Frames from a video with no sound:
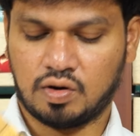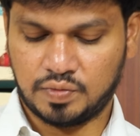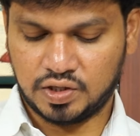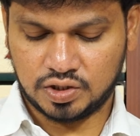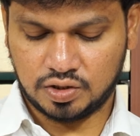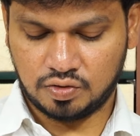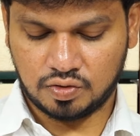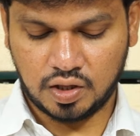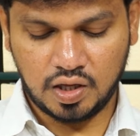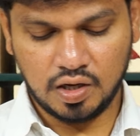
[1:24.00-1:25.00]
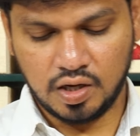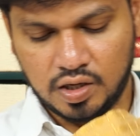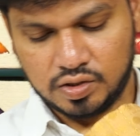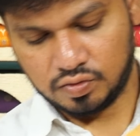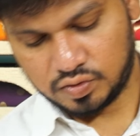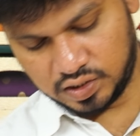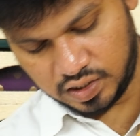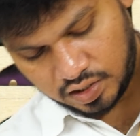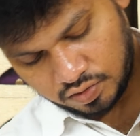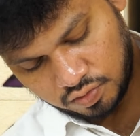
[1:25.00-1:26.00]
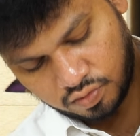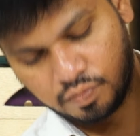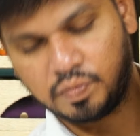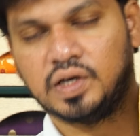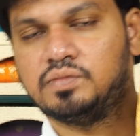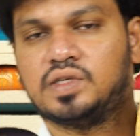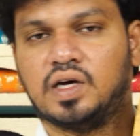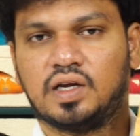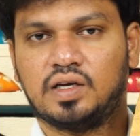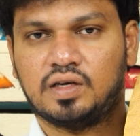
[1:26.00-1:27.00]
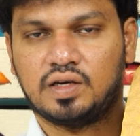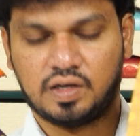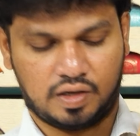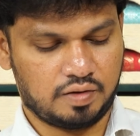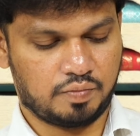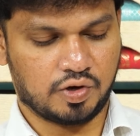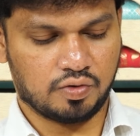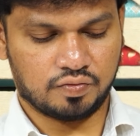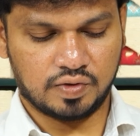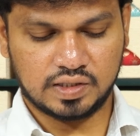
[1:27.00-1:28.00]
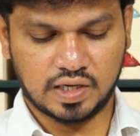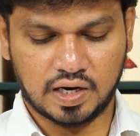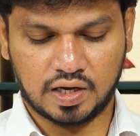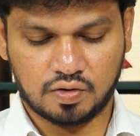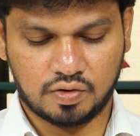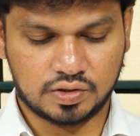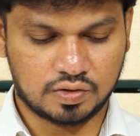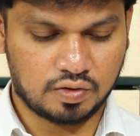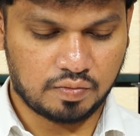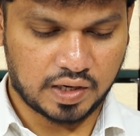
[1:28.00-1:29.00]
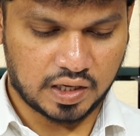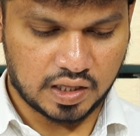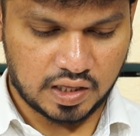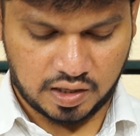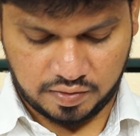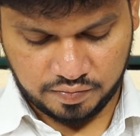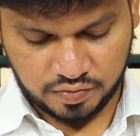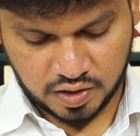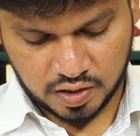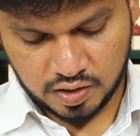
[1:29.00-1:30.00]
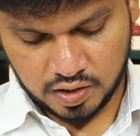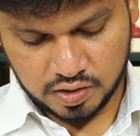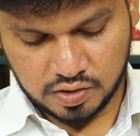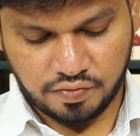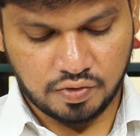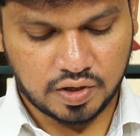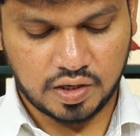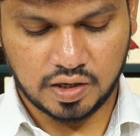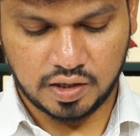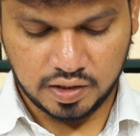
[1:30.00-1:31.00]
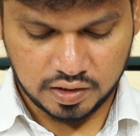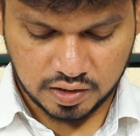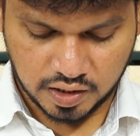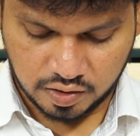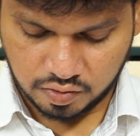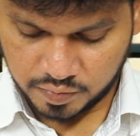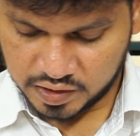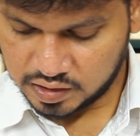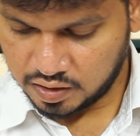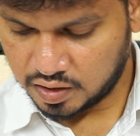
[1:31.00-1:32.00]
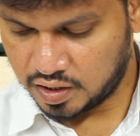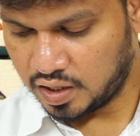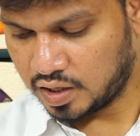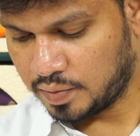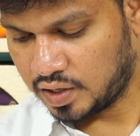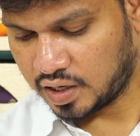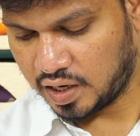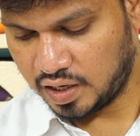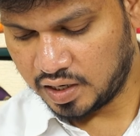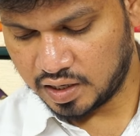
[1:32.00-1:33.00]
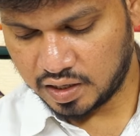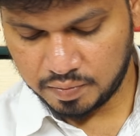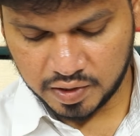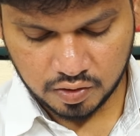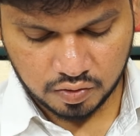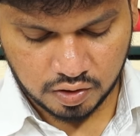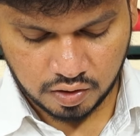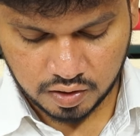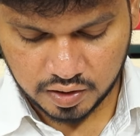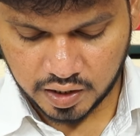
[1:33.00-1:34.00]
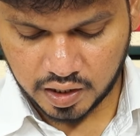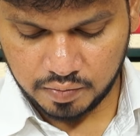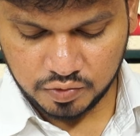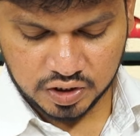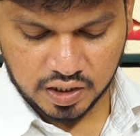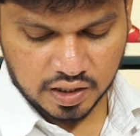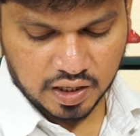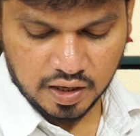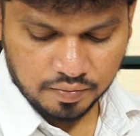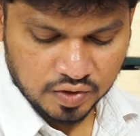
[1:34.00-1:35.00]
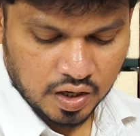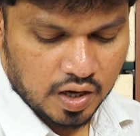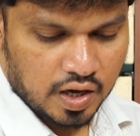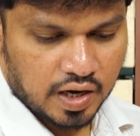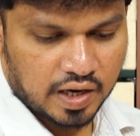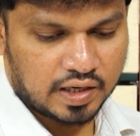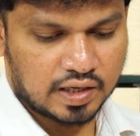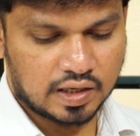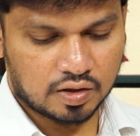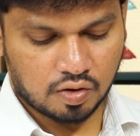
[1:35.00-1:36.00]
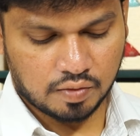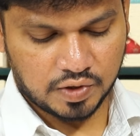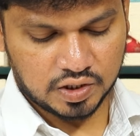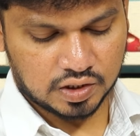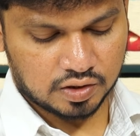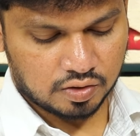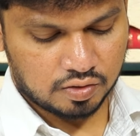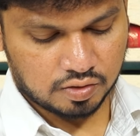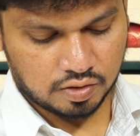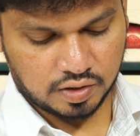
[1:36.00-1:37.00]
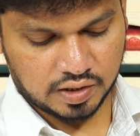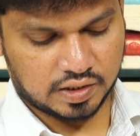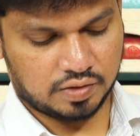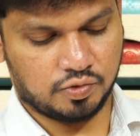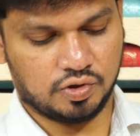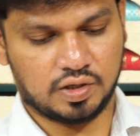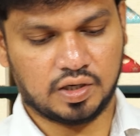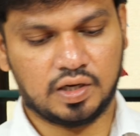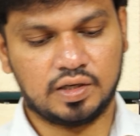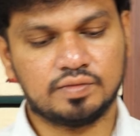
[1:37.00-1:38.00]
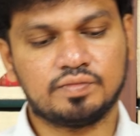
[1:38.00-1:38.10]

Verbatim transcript: కాంబినేషన్ ఉంటుంది సో సీకో కుప్పడం శారీ ఇది బ్యూటిఫుల్ శారీ కాస్ట్ కూడా మనకి ఇది సో ఫోర్టీన్ హండ్రెడ్ థర్టీ రూపీస్ దీనికి మనకి ఏంటి అంటే మనకు డార్క్ క్రీమ్ షేడ్కి రెడ్ కలర్ కాంబినేషన్తో కాంట్రాస్ట్ బోర్డర్ అండి